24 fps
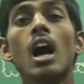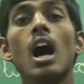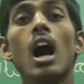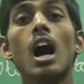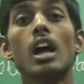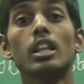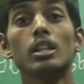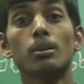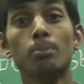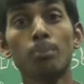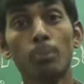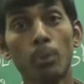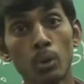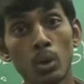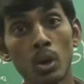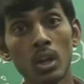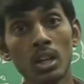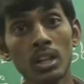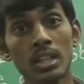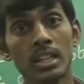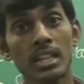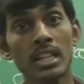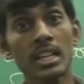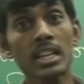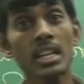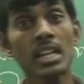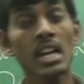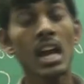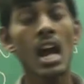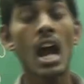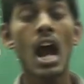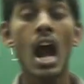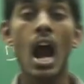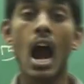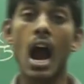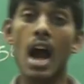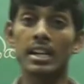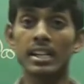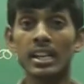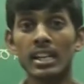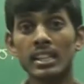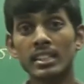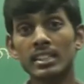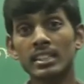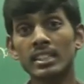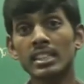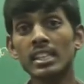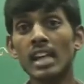அந்த பொருளுக்கு
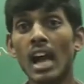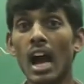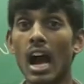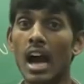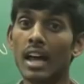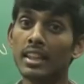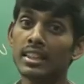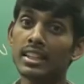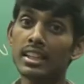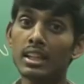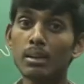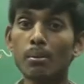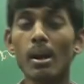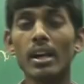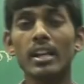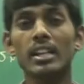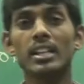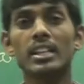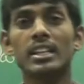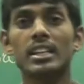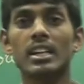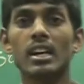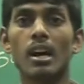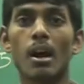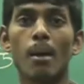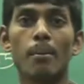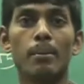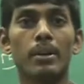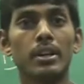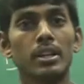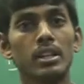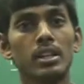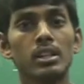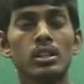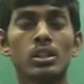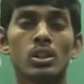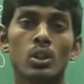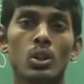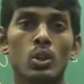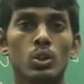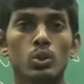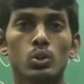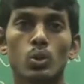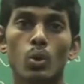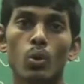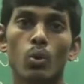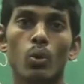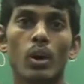அடர்த்தி அதிகமா இருக்கு அப்படின்னு
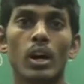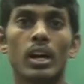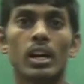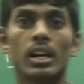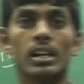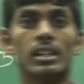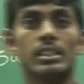சொல்லுவாங்க